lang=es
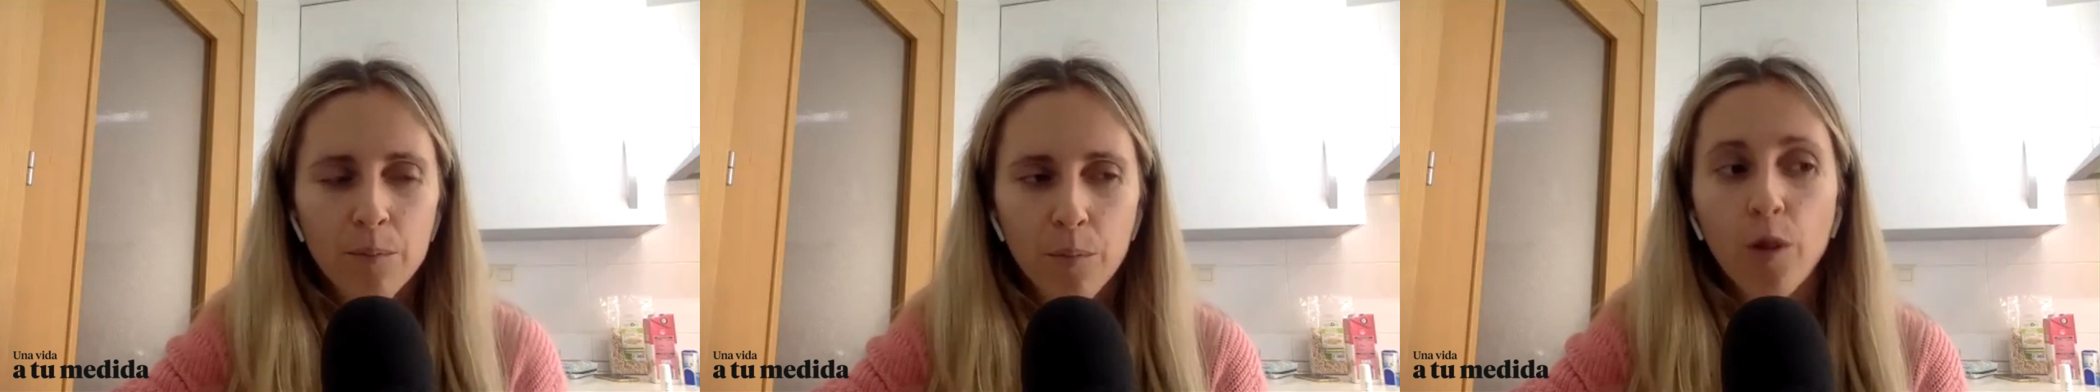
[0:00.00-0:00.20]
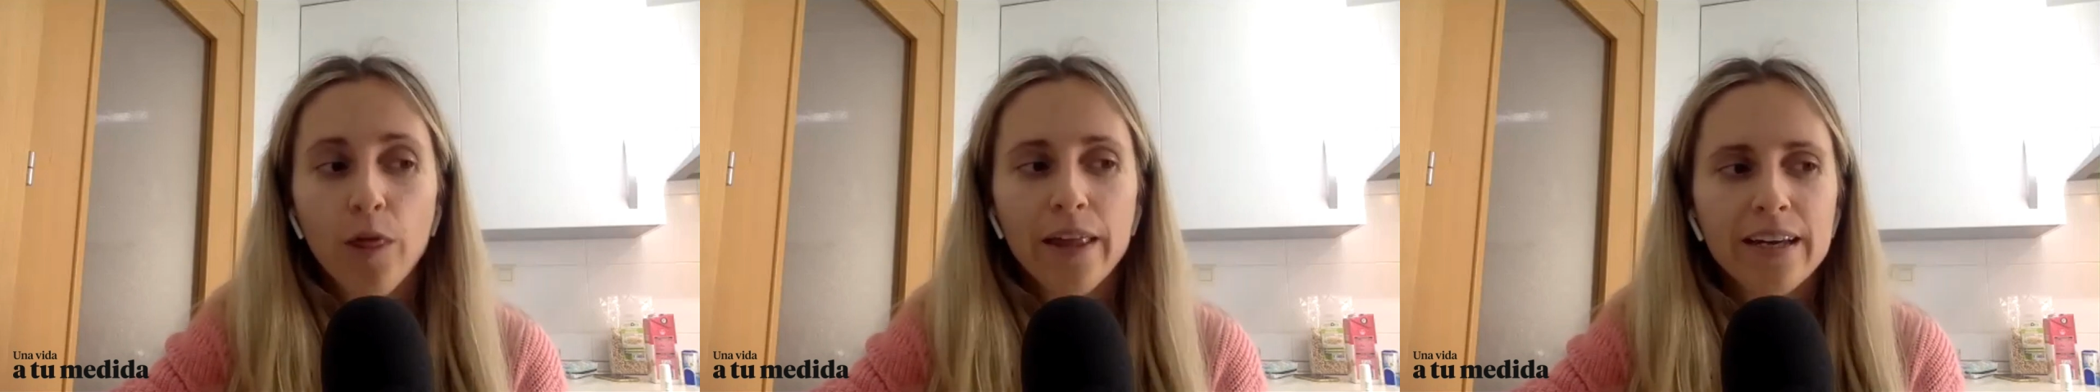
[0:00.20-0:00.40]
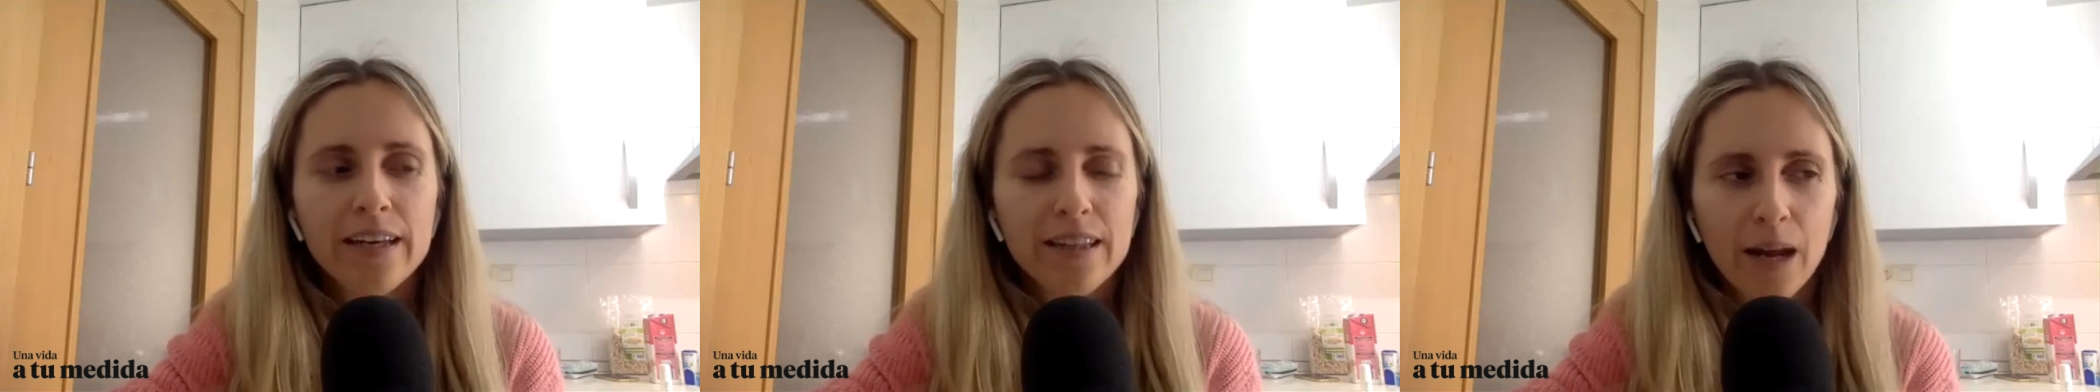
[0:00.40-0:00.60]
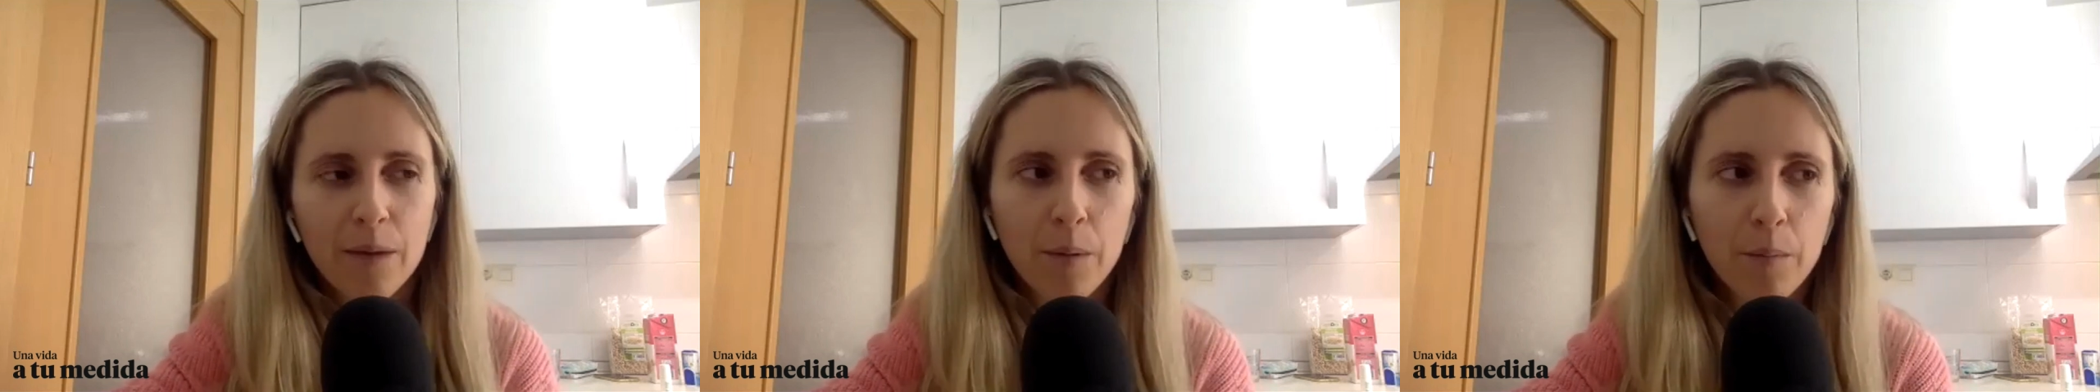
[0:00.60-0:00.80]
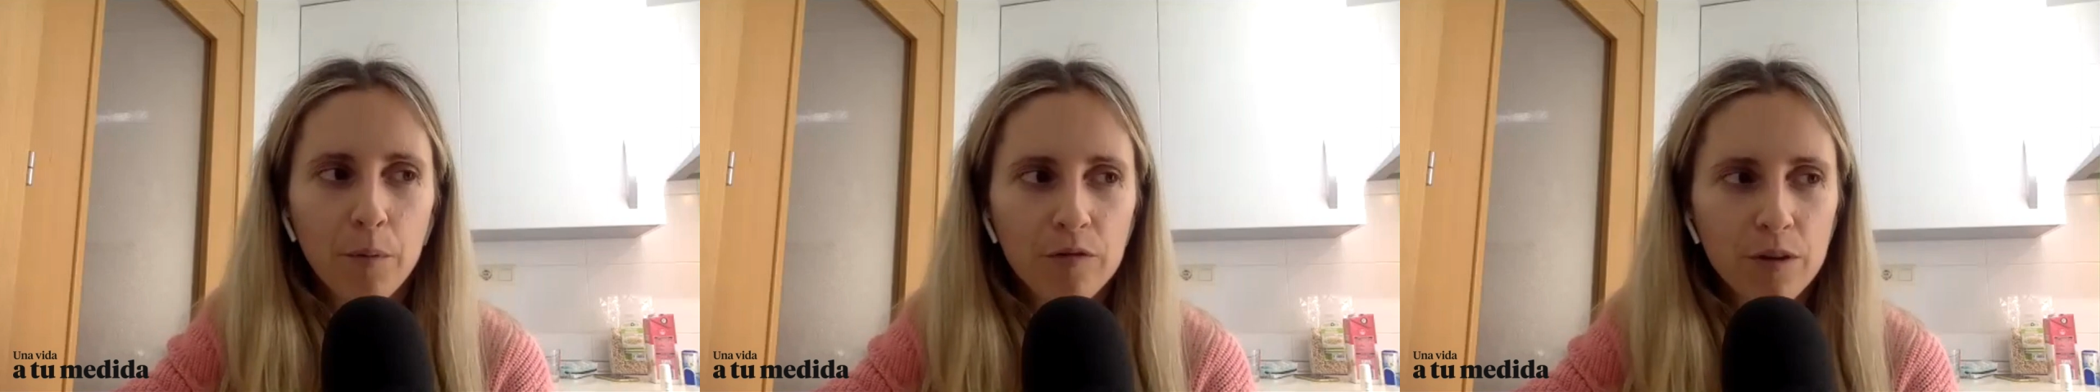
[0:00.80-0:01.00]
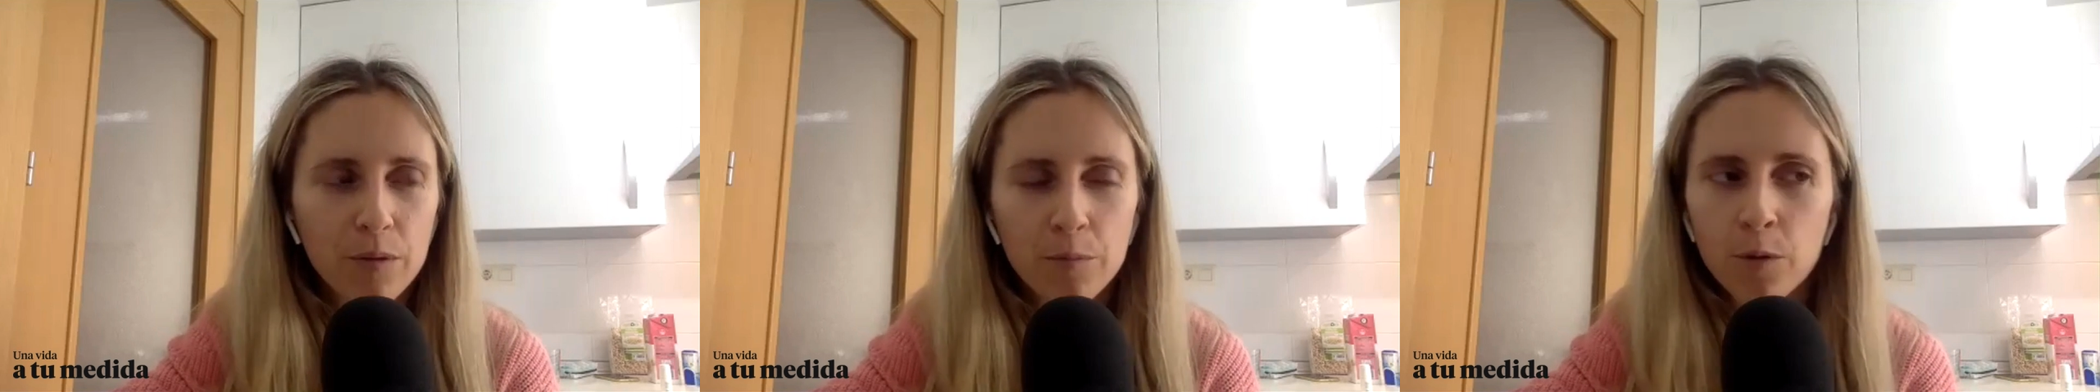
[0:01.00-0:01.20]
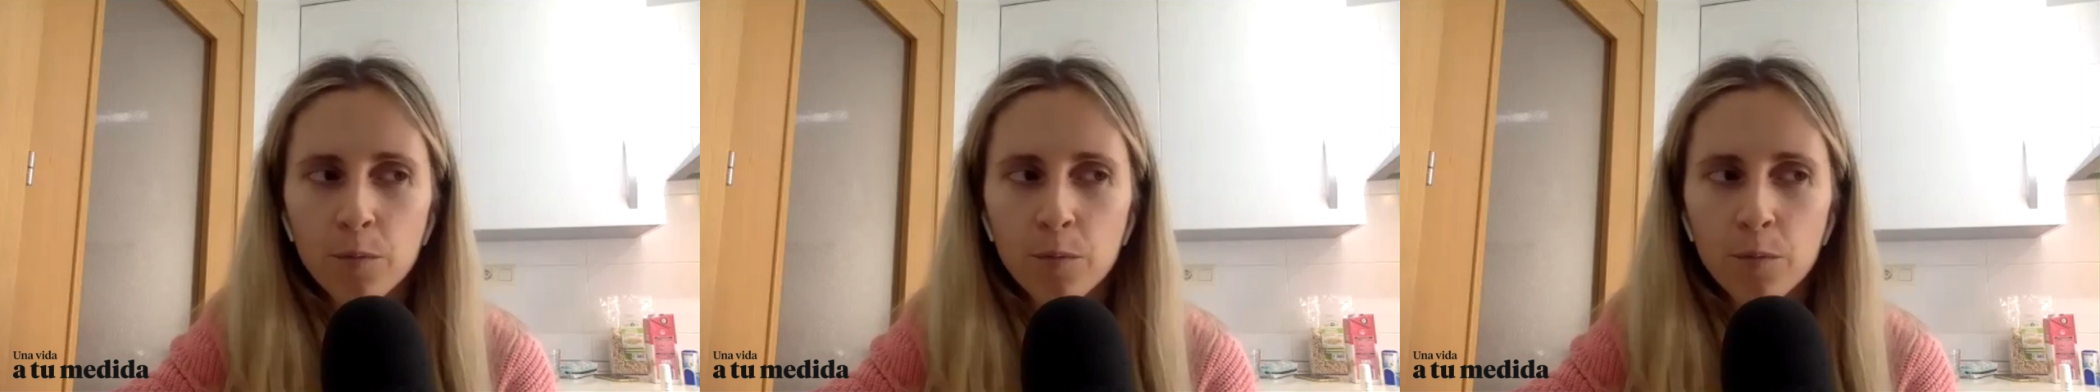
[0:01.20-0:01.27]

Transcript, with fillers: poder quitarme por fin,